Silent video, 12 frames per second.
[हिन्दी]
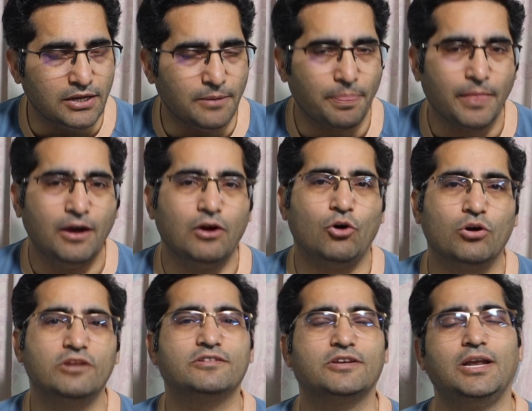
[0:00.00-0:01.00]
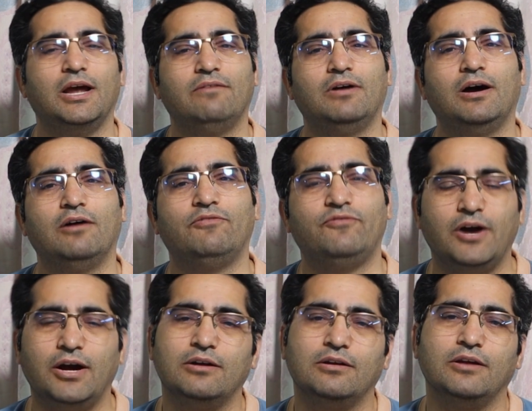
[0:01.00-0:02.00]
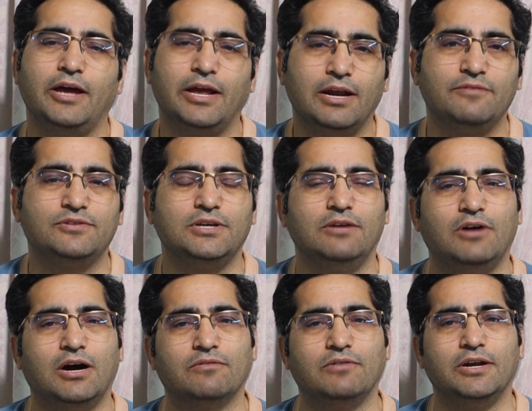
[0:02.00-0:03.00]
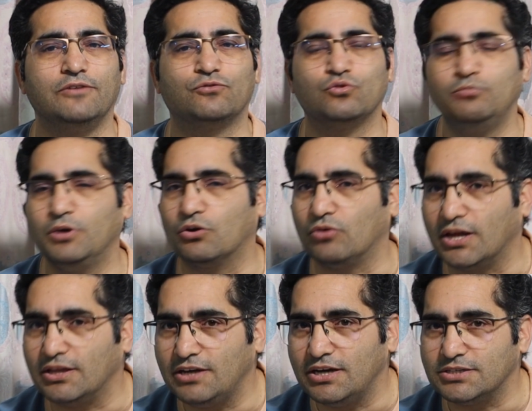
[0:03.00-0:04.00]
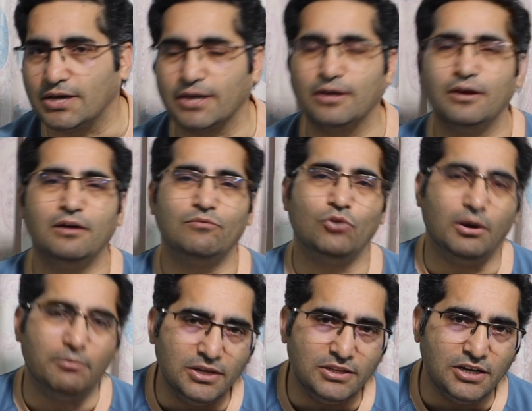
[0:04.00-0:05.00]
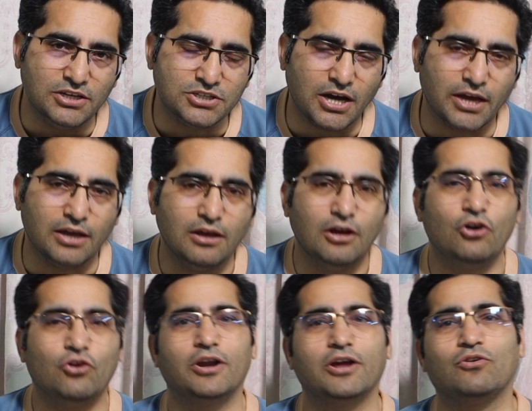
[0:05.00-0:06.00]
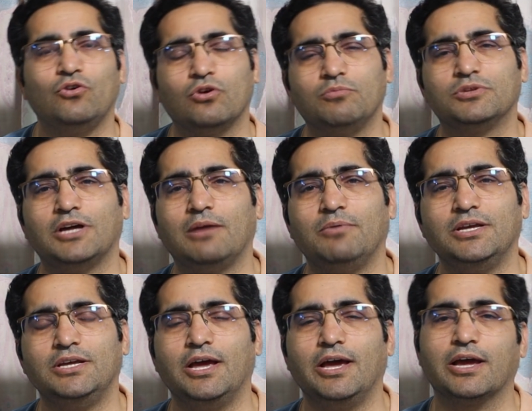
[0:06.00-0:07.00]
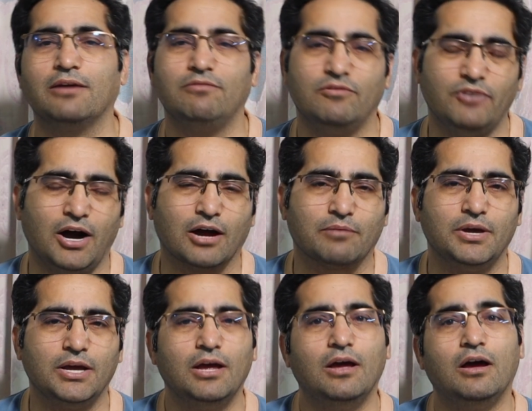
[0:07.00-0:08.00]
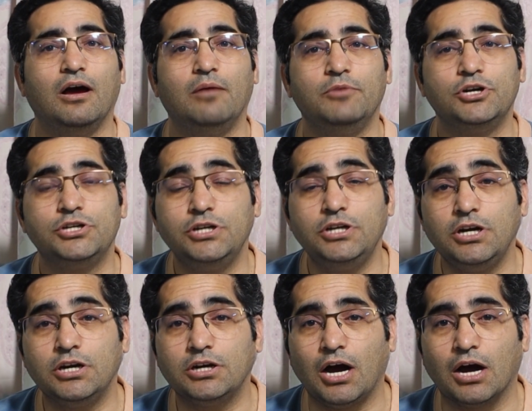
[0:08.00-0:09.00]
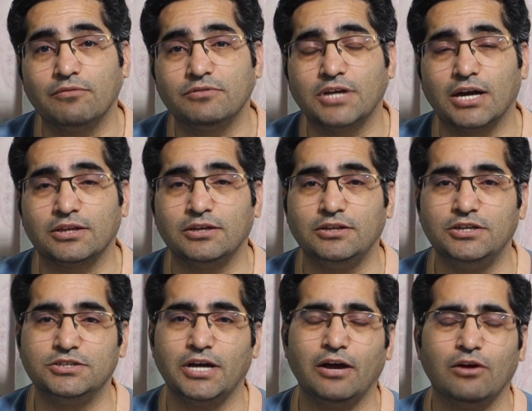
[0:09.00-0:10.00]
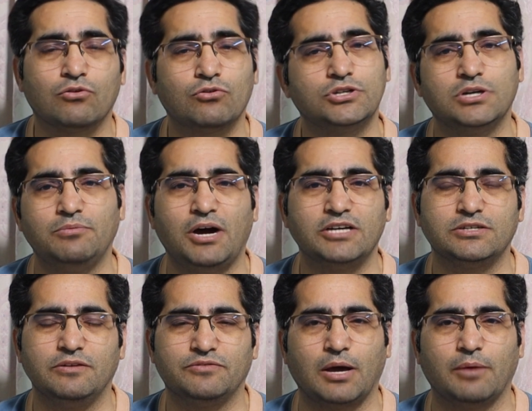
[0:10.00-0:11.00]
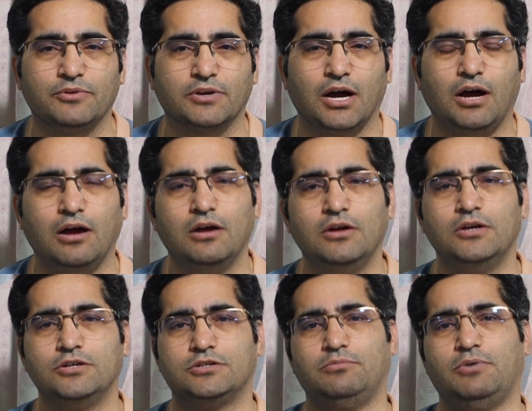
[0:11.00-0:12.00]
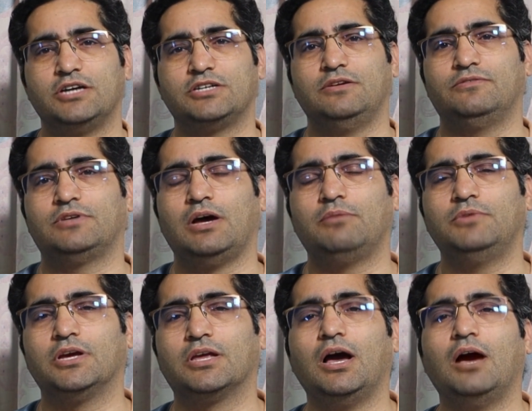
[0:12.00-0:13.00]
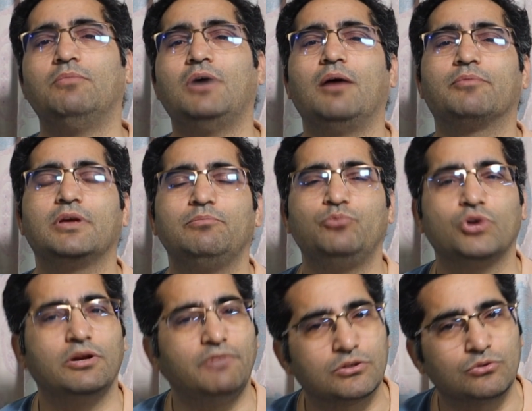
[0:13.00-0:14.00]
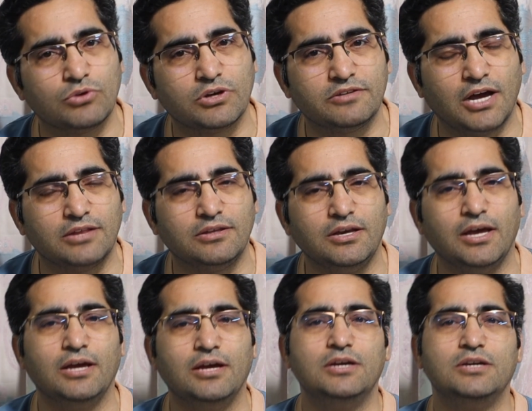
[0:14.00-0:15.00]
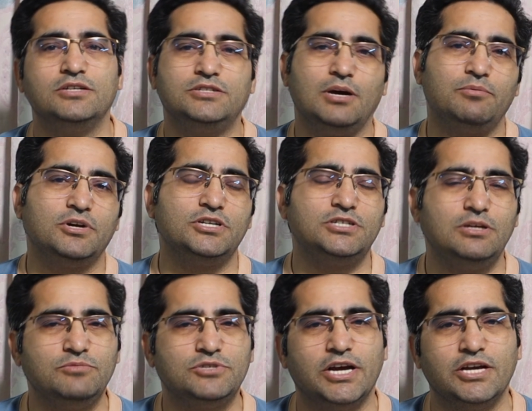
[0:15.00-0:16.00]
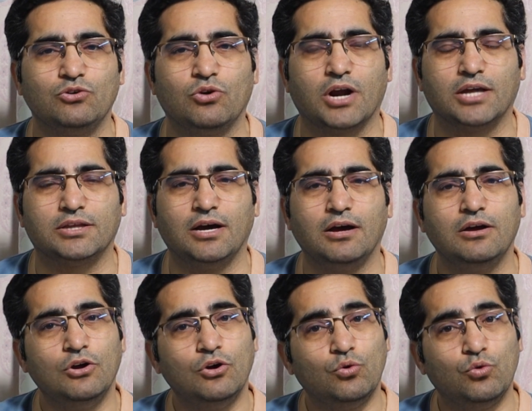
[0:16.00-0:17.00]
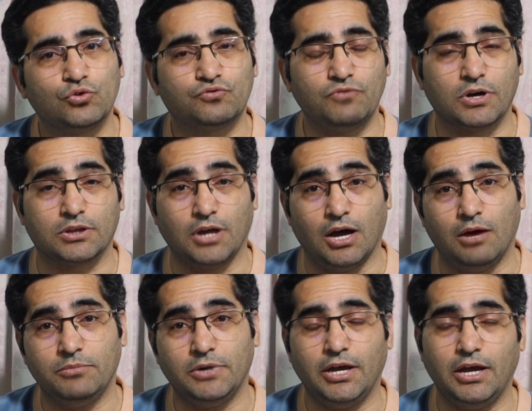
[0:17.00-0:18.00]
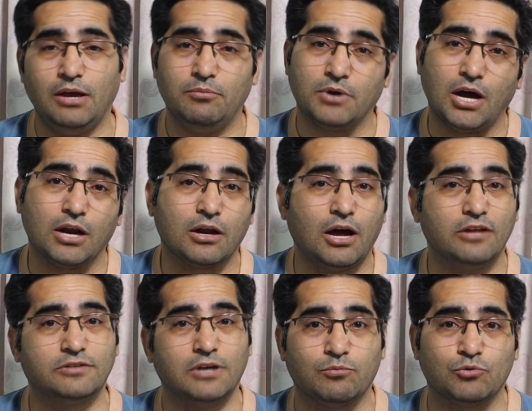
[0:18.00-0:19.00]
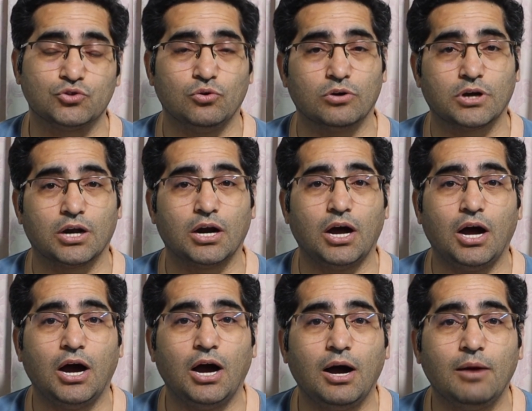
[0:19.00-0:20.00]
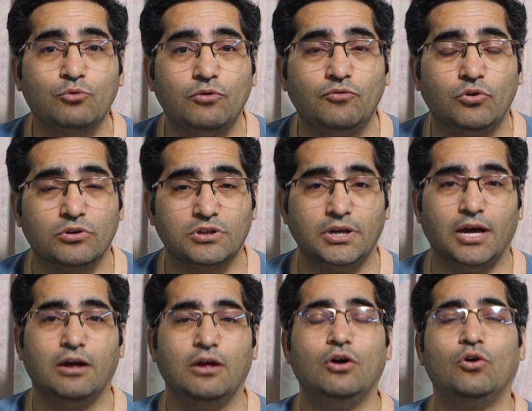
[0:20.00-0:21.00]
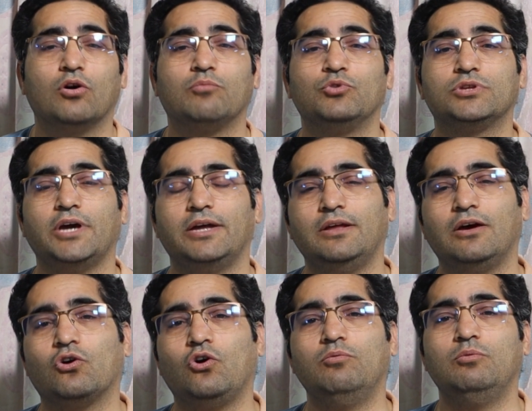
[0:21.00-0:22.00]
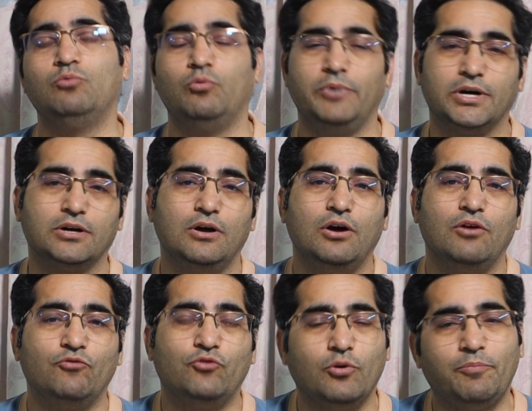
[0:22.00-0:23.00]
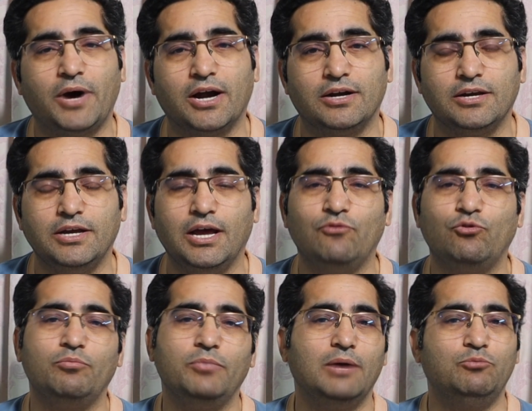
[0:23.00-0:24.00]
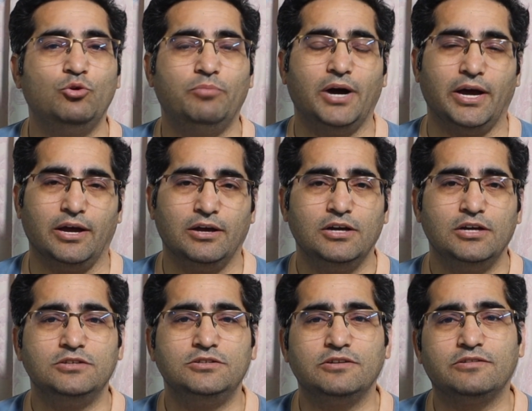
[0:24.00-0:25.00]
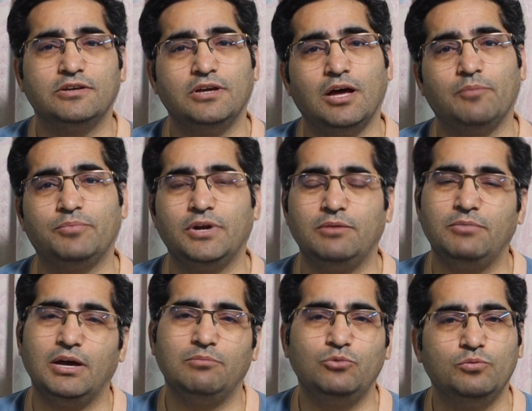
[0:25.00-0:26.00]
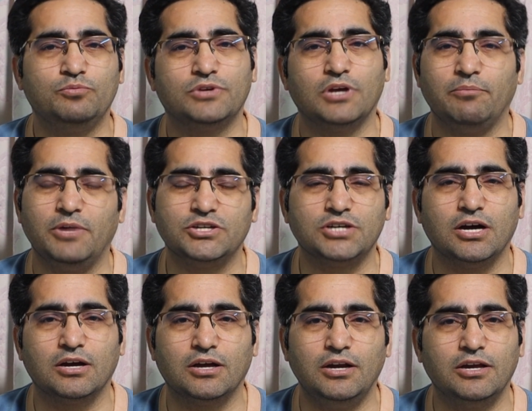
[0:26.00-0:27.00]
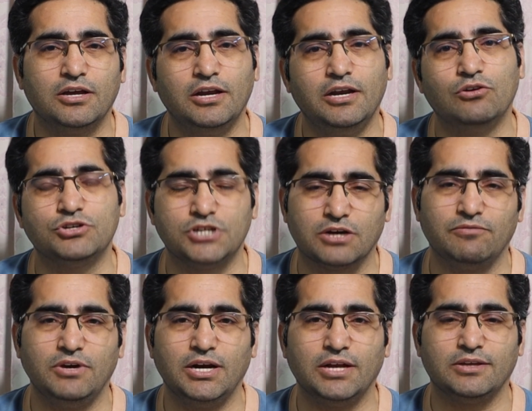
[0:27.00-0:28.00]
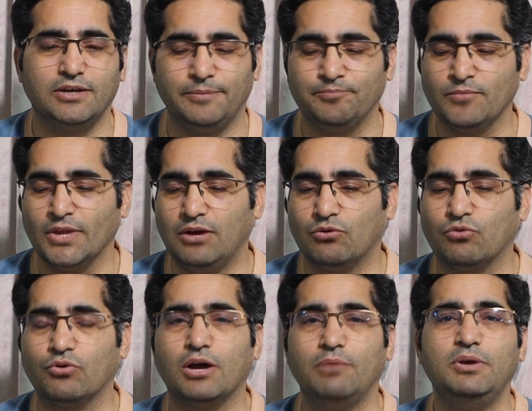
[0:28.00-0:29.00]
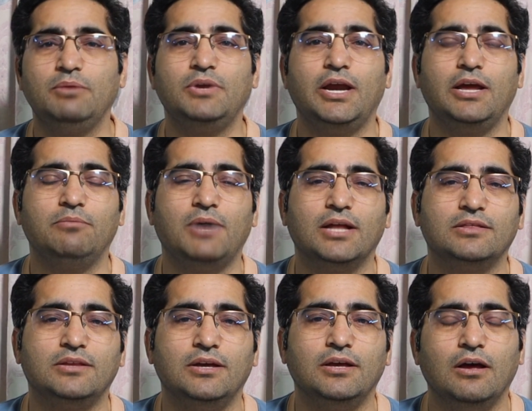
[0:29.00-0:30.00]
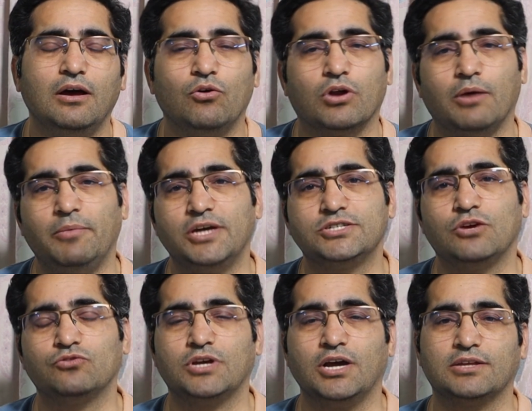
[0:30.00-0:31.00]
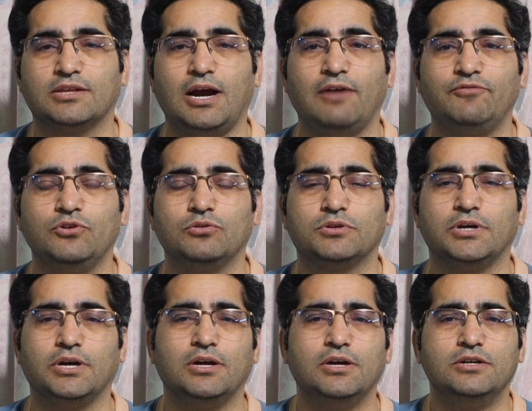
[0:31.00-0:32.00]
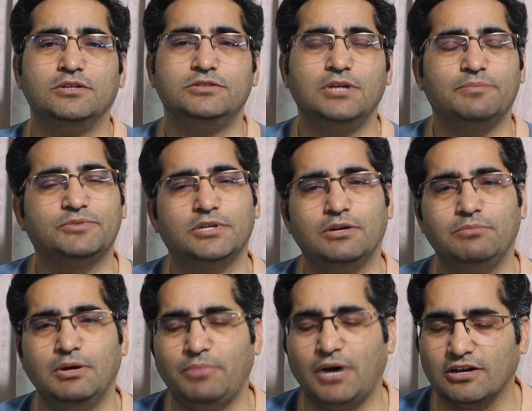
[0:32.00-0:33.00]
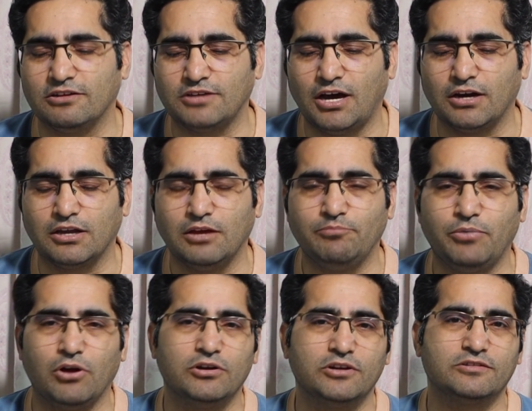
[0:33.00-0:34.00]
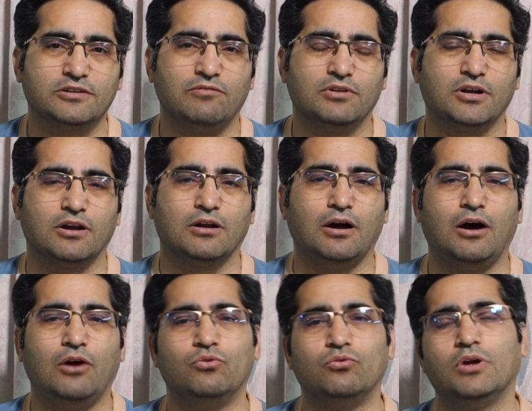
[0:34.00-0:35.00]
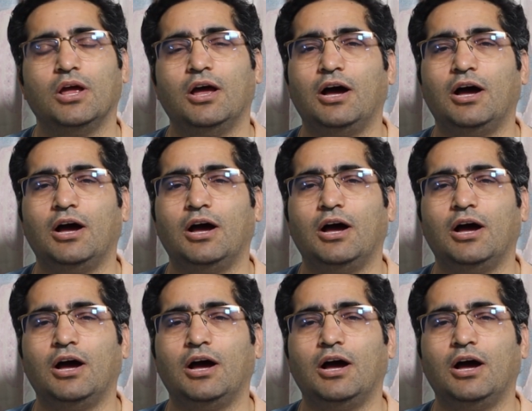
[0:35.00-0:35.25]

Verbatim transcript: दें और इसके अलावा फ़ंड एन एफ सी अवार्ड वाले सूबे को ना दिए जाएँ वो हमें दिए जाएँ और एक और मुतालबा ये है कि वफाक में हमें ठीक ठाक वजारतें दी जाएँ और उन्होंने शबाज शरीफ साहब से कहा शबाज शरीफ साहब देखिए हम आपके बुरे वक्तों के साथ ही हैं जब रिजीम चेंज हो रहा था उस वक्त हमने इमरान खान साहब को छोड़कर आपको वोट दिया और मुतहदा कौमी मूवमेंट वो पार्टी है वो महबूबा है जिसे अपने महबूब से हमेशा गिले गिले और शिकवे ही रहते हैं और वो कभी भी नहीं मानती और हमेशा उसके अख्तिलाफ ही होते हैं जब से मैं पाकिस्तान की पॉलिटिक्स कवर कर रहा हूँ